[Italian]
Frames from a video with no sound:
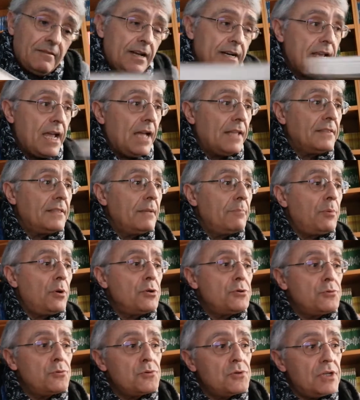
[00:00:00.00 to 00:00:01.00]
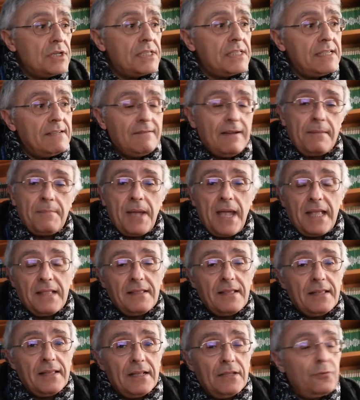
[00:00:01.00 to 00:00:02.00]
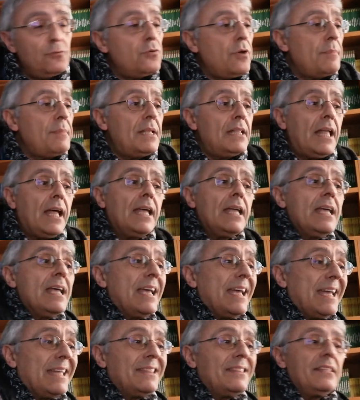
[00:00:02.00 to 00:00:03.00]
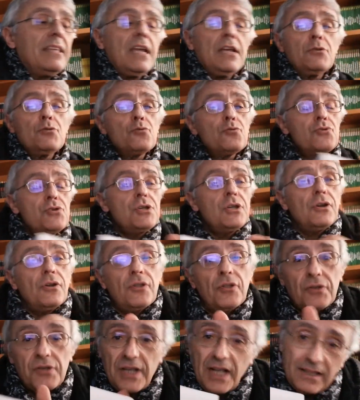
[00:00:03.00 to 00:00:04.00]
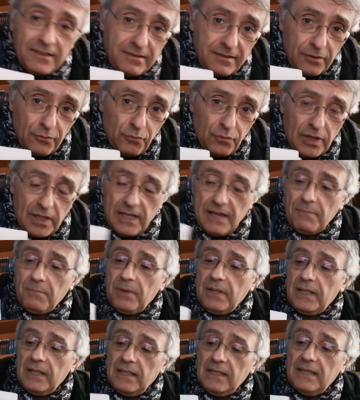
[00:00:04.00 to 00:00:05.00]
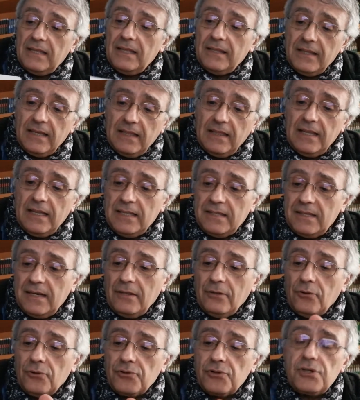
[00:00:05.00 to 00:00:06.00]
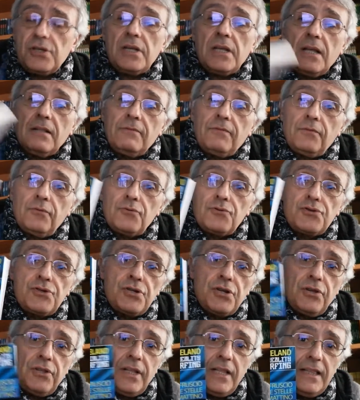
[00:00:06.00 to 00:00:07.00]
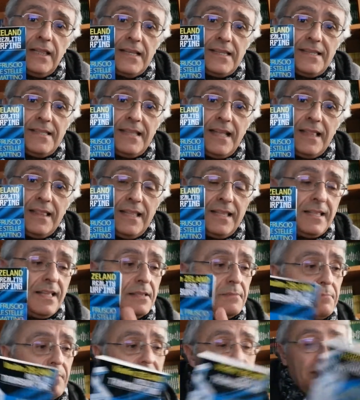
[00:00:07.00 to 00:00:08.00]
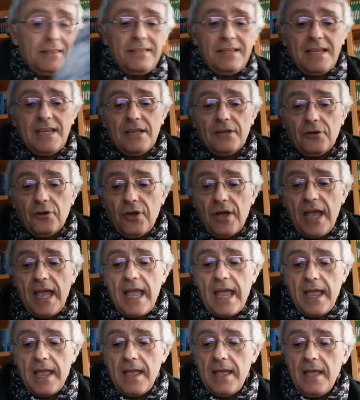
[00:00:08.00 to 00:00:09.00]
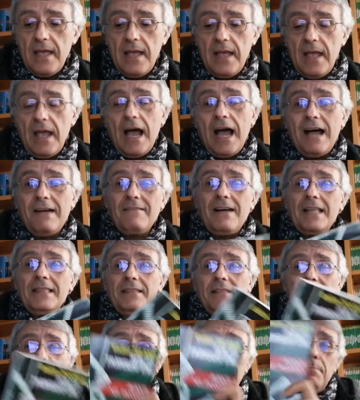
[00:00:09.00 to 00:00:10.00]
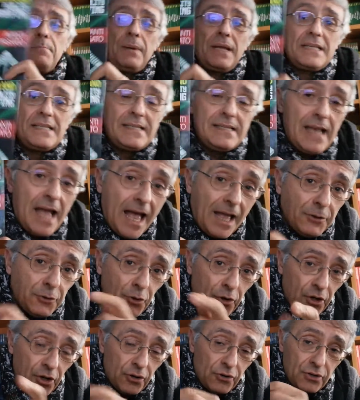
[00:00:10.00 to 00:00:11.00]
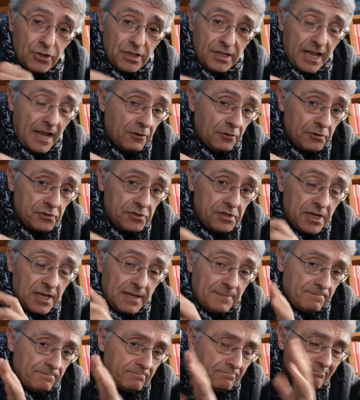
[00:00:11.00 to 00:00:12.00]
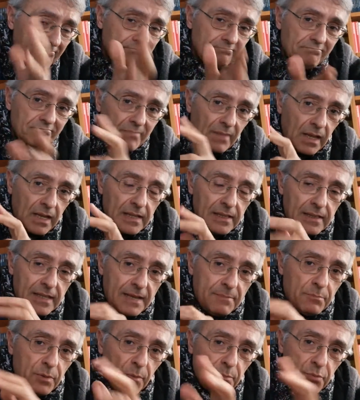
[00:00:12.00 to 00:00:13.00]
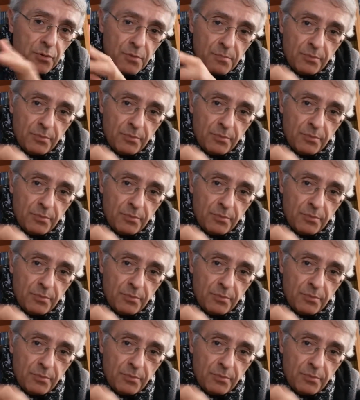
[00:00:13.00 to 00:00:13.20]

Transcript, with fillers: varianti. Poi successivamente nel 2010 uscirono gli altri due libri della, della trilogia, Il fruscio delle stelle del mattino e Avanti nel passato, che io ritengo sia il libro più